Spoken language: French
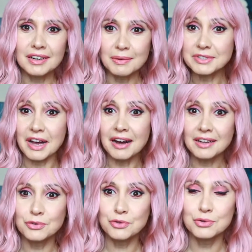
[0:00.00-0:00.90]
comme
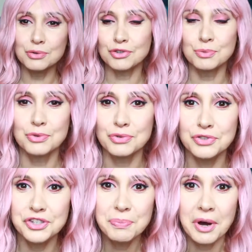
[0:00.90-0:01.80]
ça du coup je me suis
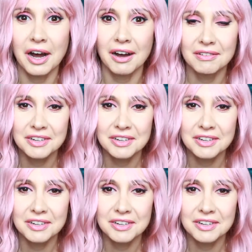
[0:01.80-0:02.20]
dit bah